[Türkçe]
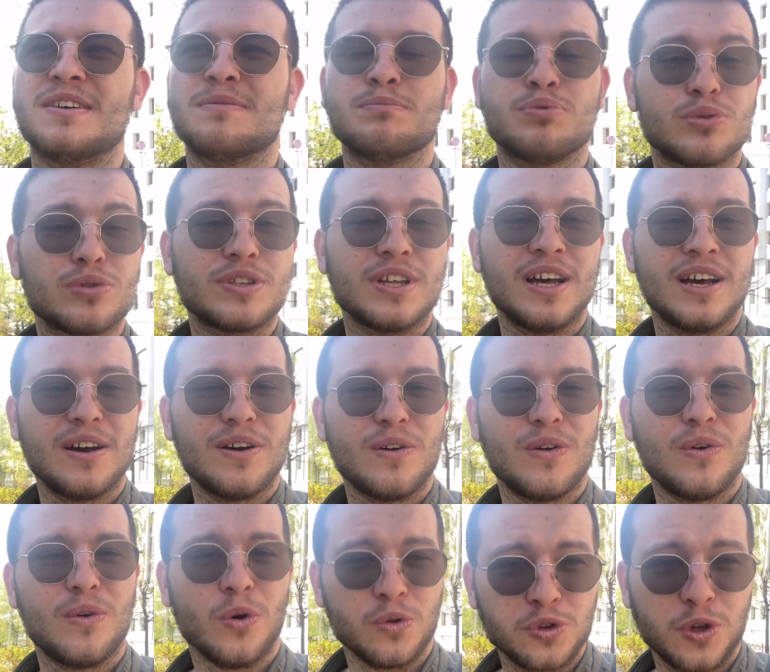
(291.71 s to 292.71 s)
burada
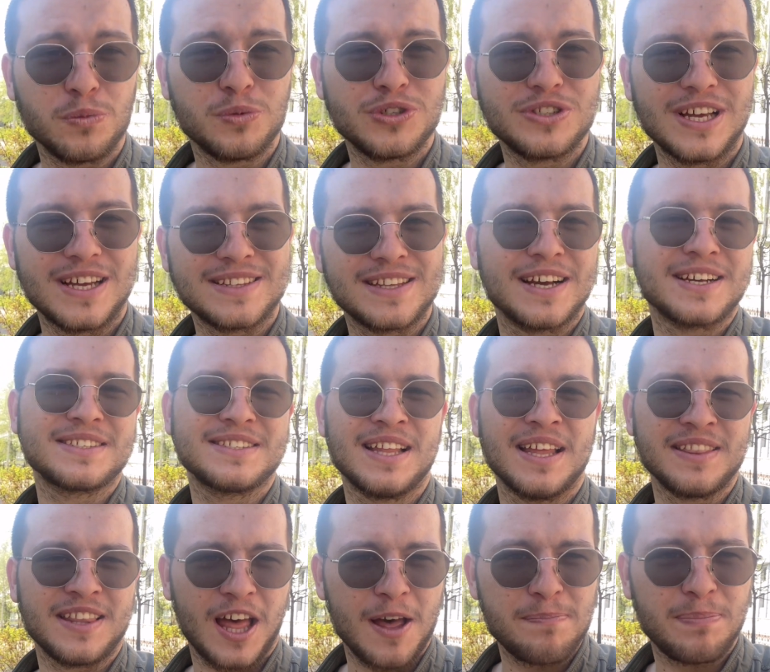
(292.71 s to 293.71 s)
otobüsler
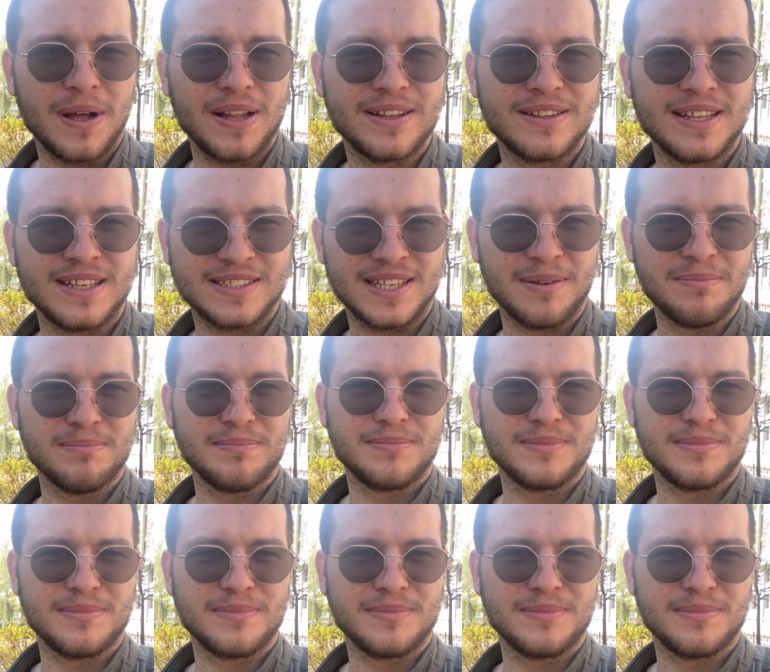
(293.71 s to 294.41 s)
taksiden daha pahalı desem